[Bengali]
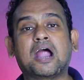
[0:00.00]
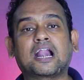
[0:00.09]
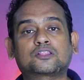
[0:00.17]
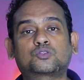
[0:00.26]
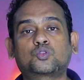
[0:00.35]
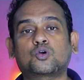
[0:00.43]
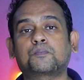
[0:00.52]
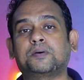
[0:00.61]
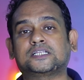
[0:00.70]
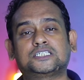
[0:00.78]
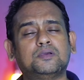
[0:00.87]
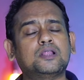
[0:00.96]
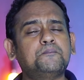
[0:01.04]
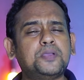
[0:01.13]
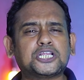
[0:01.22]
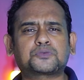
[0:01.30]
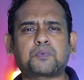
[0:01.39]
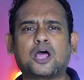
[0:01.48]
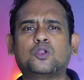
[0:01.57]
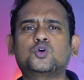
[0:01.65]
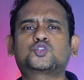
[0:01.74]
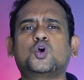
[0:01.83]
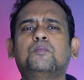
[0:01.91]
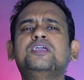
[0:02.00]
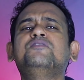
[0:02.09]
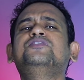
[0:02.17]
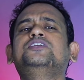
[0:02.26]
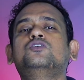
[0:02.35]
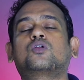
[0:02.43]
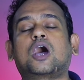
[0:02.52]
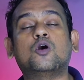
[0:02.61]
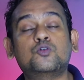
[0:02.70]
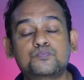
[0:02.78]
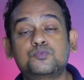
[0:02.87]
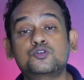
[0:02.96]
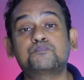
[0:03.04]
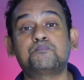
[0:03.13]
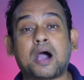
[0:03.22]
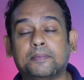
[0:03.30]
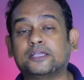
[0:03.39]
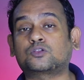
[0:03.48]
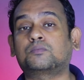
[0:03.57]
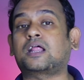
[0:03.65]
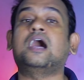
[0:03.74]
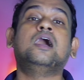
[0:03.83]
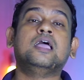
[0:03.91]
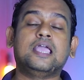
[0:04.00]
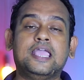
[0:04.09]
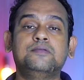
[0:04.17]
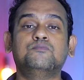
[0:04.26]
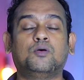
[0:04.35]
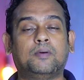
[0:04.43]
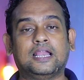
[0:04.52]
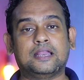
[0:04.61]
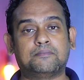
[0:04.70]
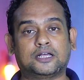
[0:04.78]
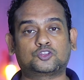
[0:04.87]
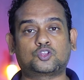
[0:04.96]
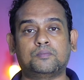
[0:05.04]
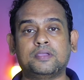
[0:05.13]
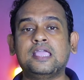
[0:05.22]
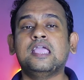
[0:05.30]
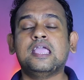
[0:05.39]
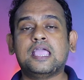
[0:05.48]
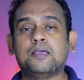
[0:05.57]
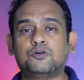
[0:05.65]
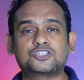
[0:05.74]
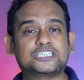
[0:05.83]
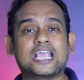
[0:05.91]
মারাত্মক পাচ্ছি মানে বেশ ভালো ছবি ভিডিওর আউটপুট পাবে তোমরা এই মোবাইলের মাধ্যমে এবং